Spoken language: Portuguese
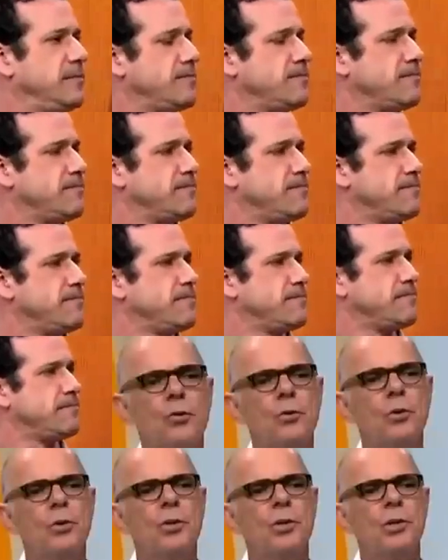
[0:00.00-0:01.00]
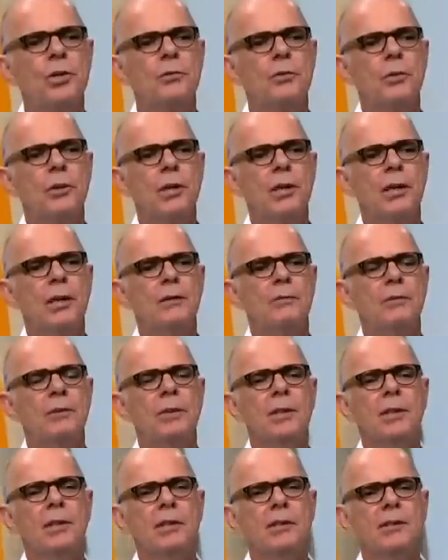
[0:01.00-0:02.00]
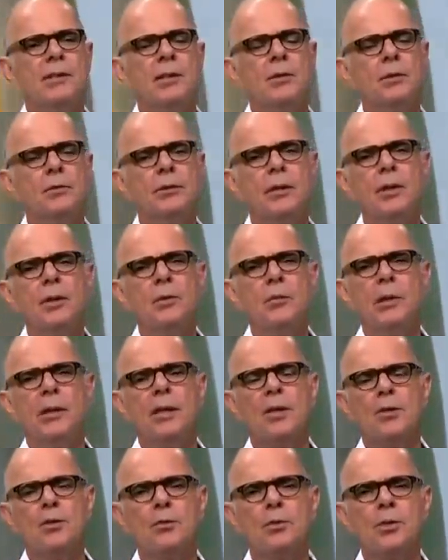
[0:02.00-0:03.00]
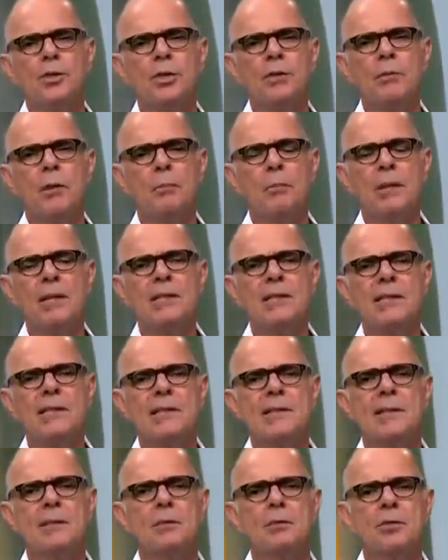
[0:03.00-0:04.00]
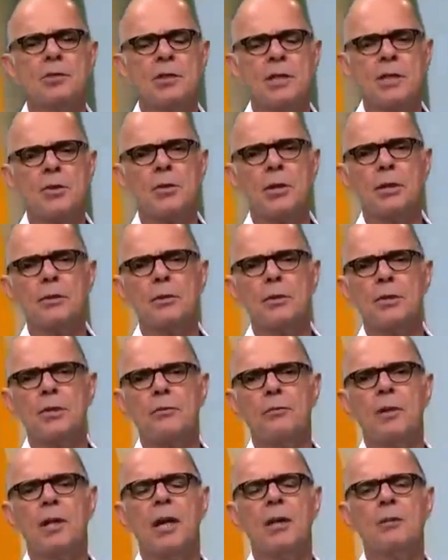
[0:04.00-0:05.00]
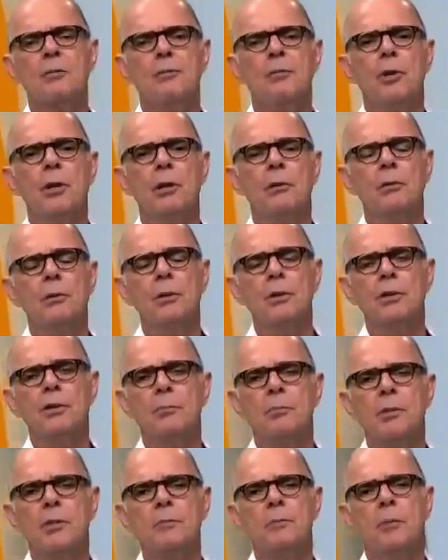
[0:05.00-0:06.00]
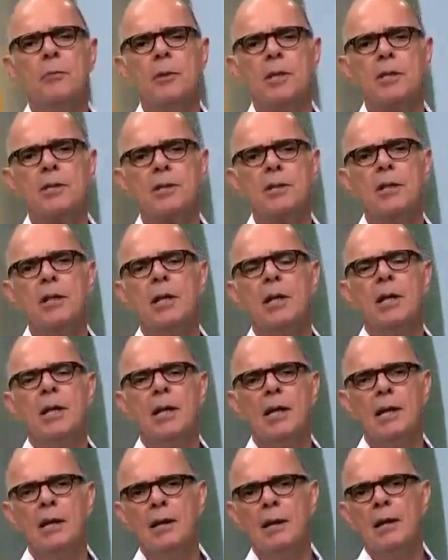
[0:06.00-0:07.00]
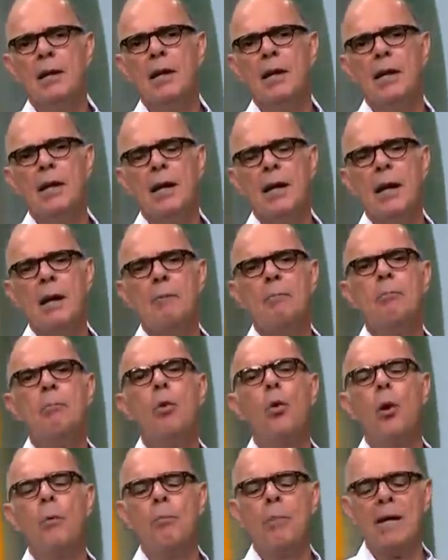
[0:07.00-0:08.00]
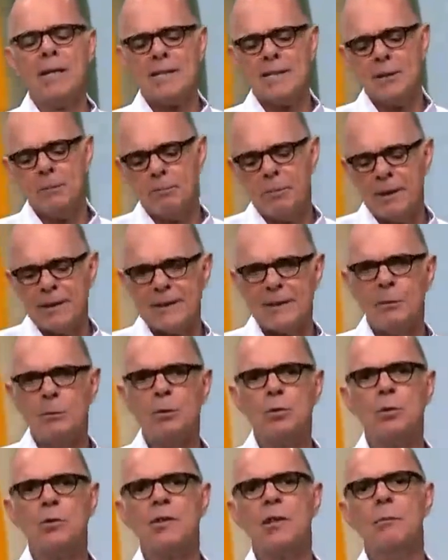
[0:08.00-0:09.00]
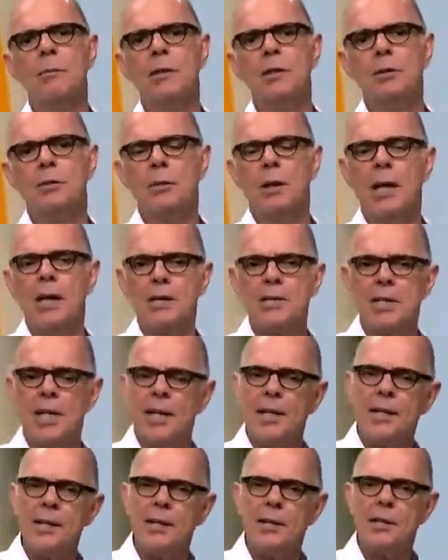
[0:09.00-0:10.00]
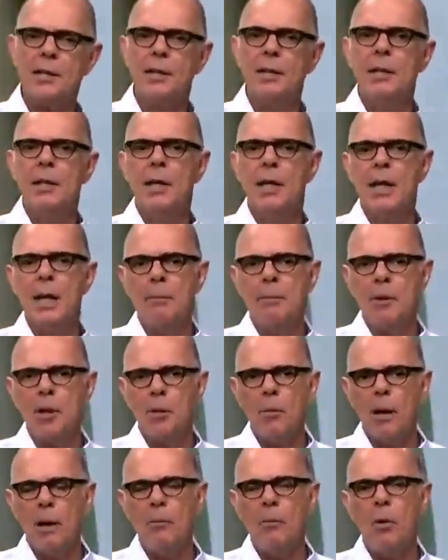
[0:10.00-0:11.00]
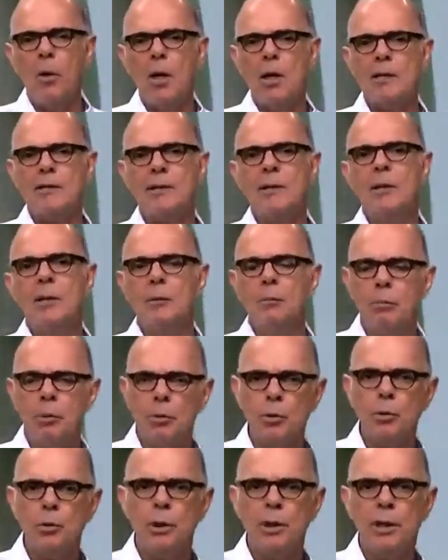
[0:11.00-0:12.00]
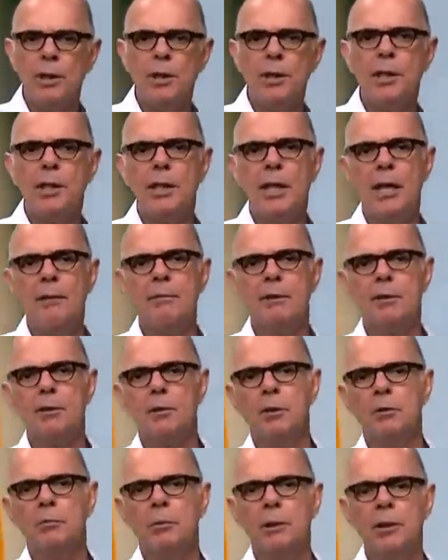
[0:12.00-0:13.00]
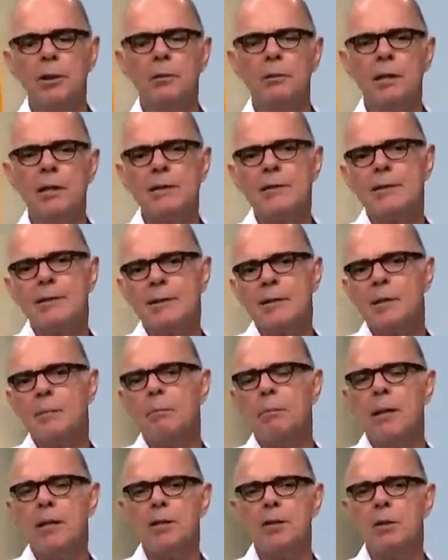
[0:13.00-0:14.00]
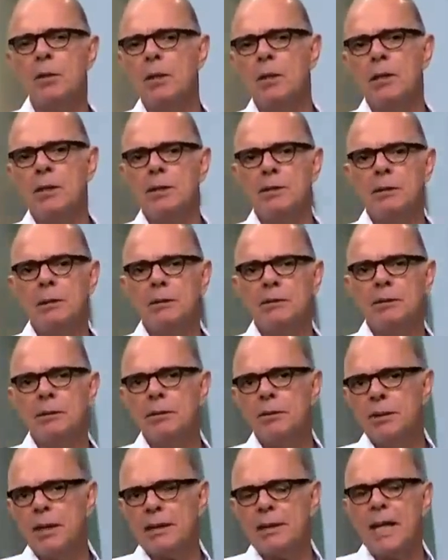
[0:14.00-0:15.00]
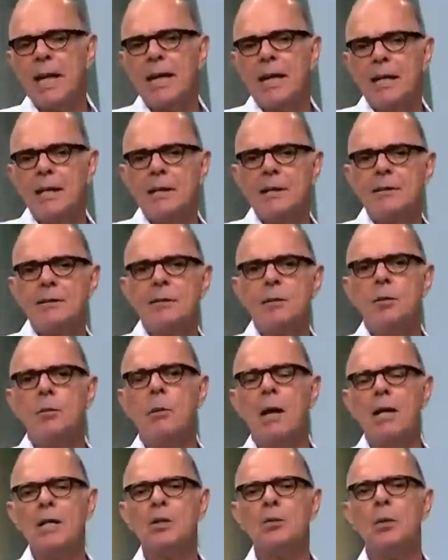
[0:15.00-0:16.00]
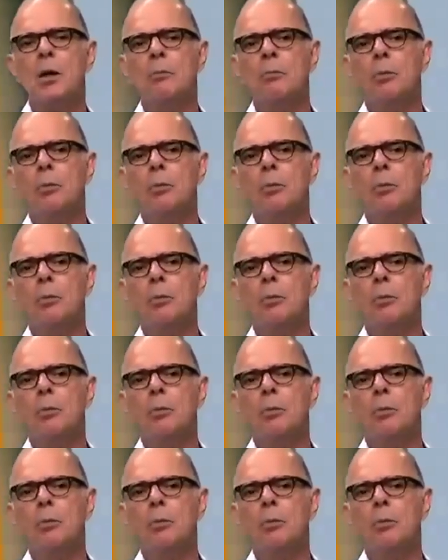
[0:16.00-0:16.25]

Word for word: Ah, isso aí é indiscutível, né, Vinique? Sem dúvida nenhuma que é indiscutível. A presença dos três jogadores que ficaram fora hoje, principalmente é, a, a, a boa participação em entrosamento. A Rascaeta Arrascaeta, Gabriel Barbosa, Bruno Henrique, Everton Ribeiro, nesse né, tripé de, de, de, atacantes, com mais o